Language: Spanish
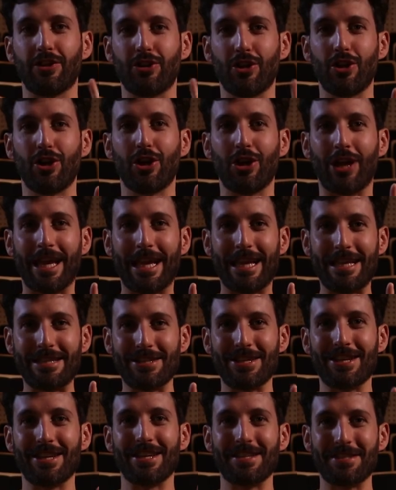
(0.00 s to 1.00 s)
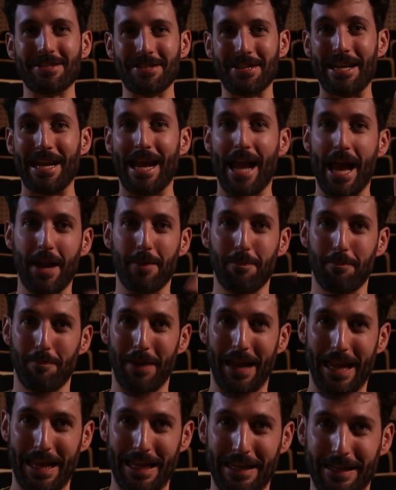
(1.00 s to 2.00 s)
En todo lo que es Cinear
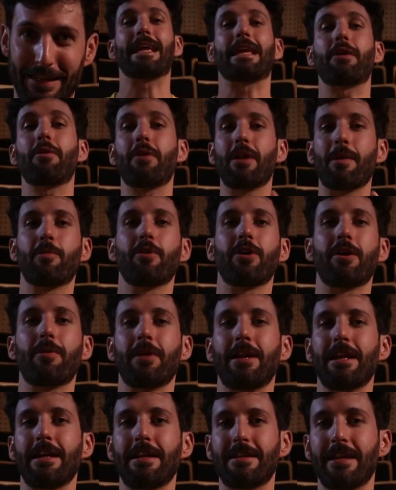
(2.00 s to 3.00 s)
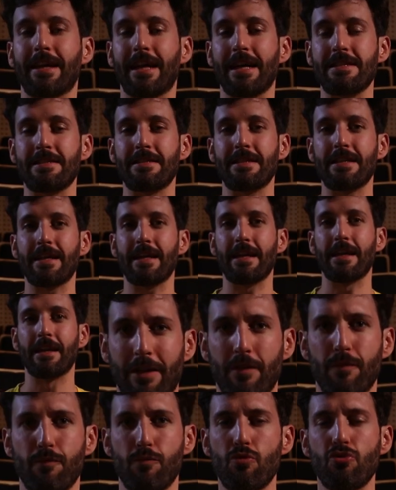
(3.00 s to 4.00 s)
Play. ¿Qué van a poder ver en este Cine?
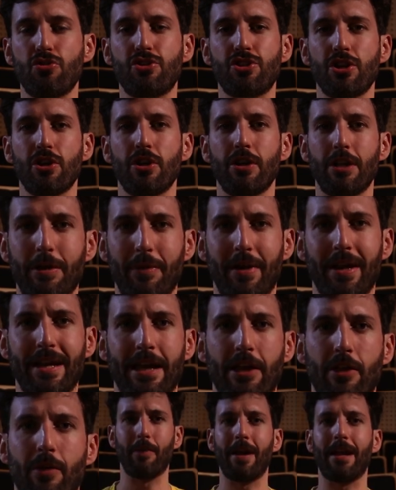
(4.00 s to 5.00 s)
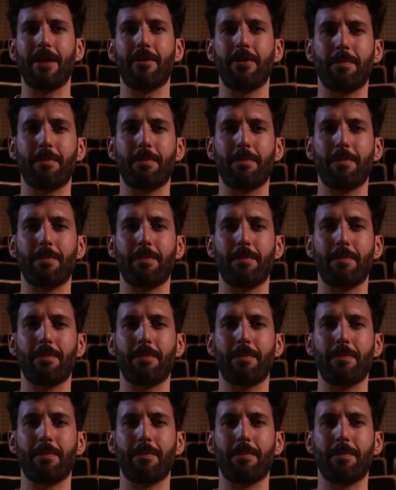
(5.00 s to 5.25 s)
Mucho y variado. Van a